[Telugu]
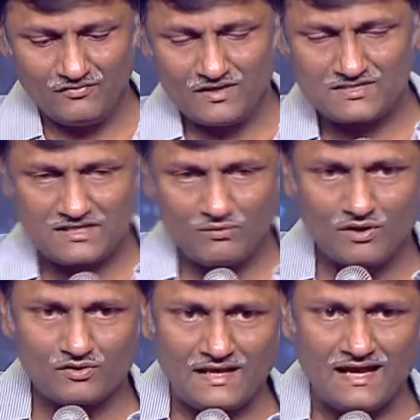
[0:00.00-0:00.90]
ఫస్ట్ ఐ
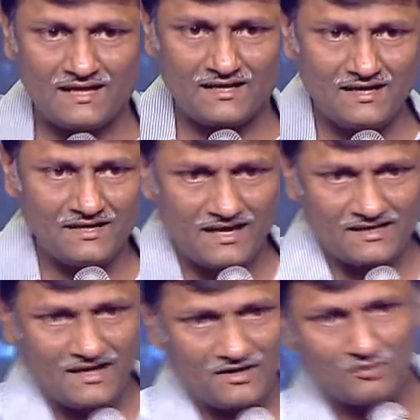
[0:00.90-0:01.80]
వాంట్ థ్యాంక్ ఎన్టీఆర్
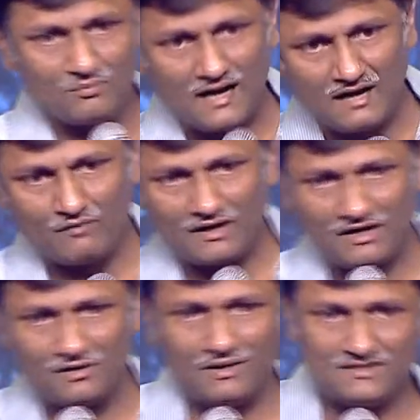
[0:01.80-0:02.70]
గారు మా
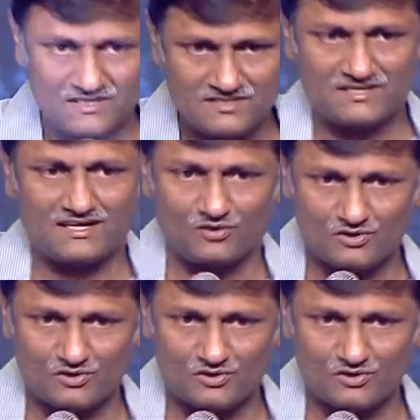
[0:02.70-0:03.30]
ఆహ్వానాన్ని మంచి ఇక్కడికి